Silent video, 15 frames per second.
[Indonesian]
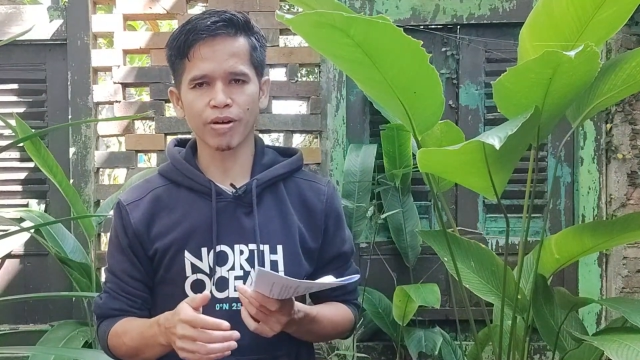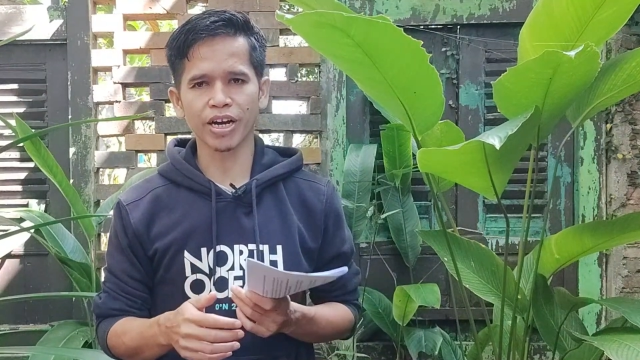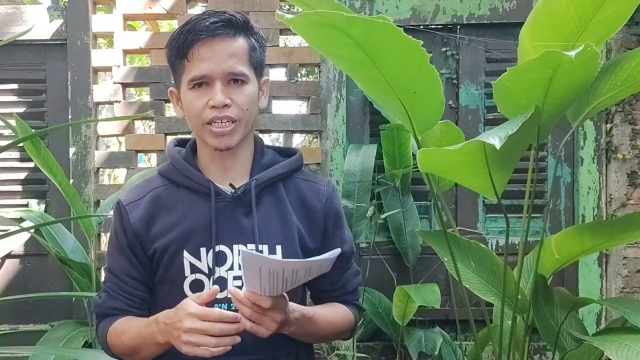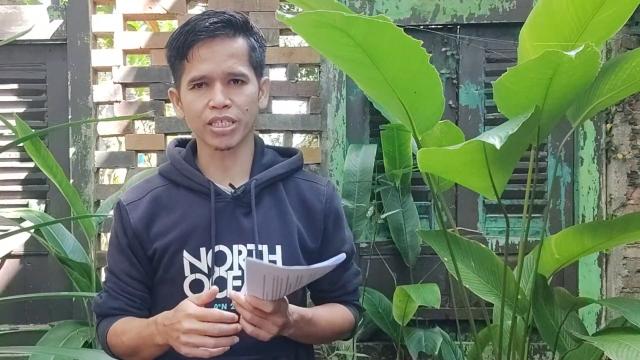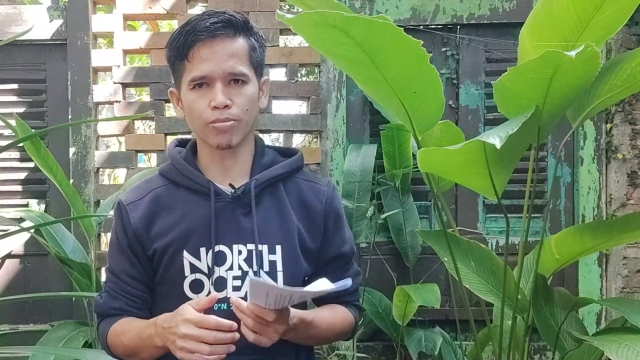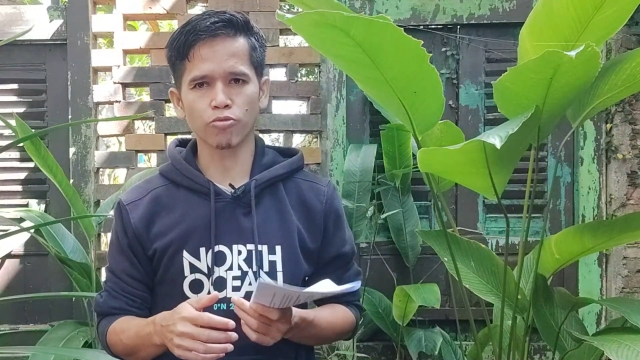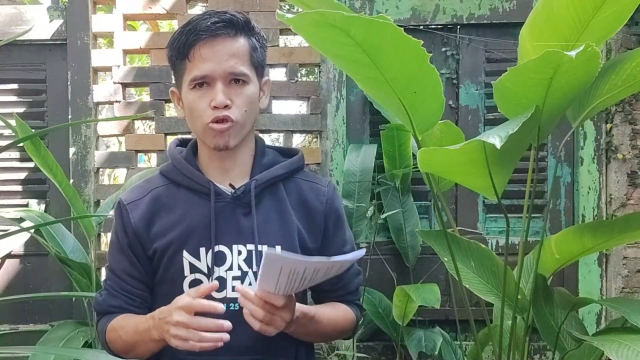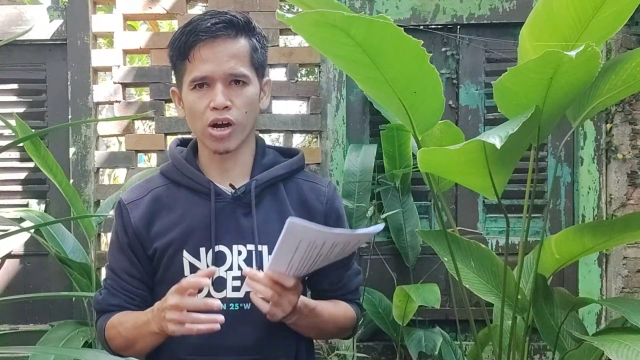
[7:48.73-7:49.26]

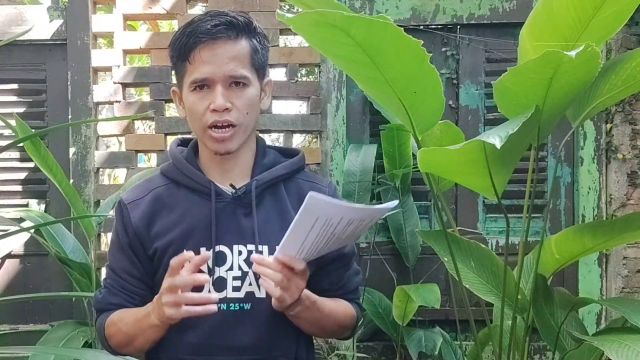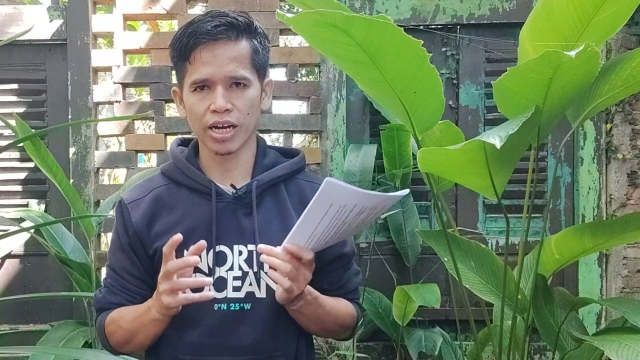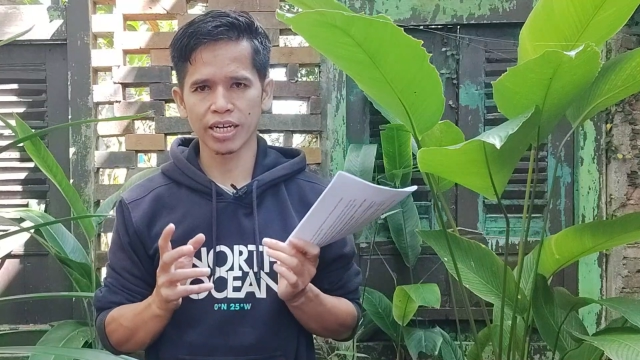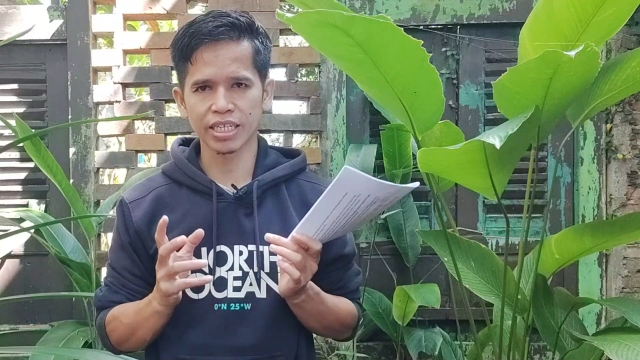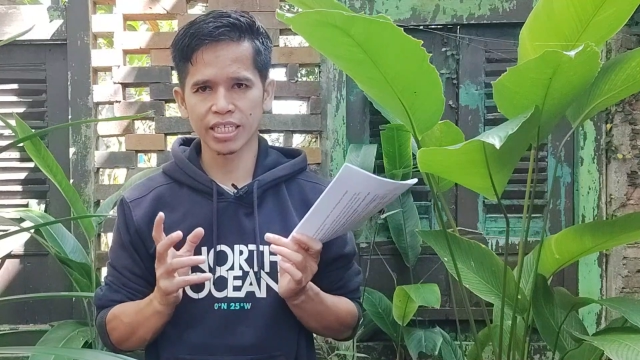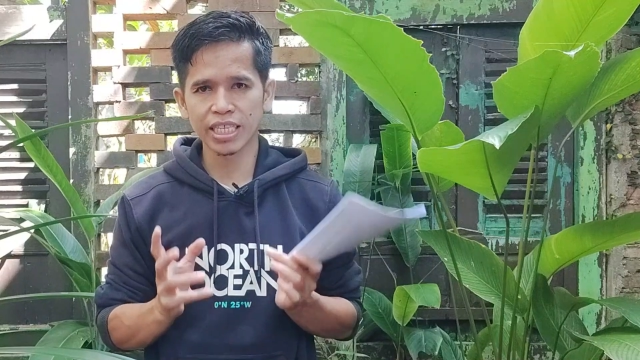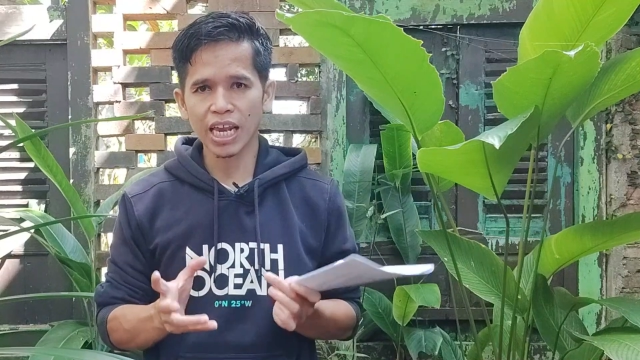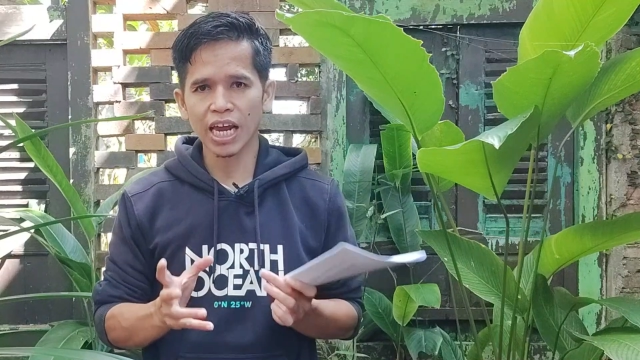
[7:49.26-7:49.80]
sebagai sebuah
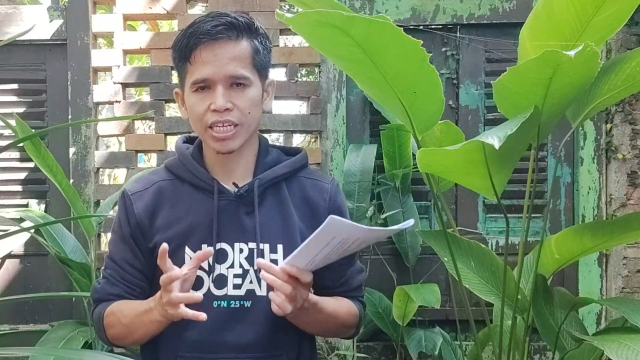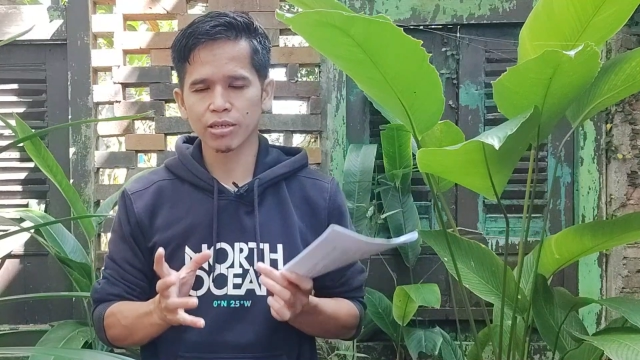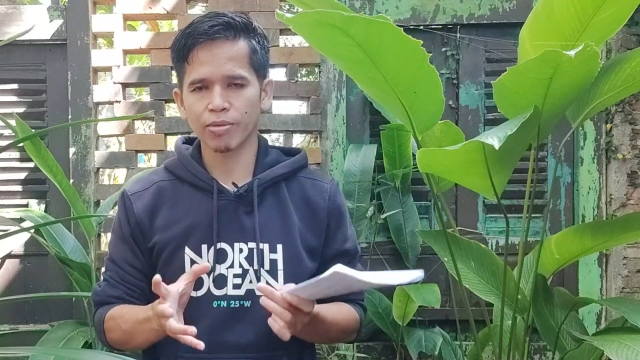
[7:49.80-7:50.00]
istilah,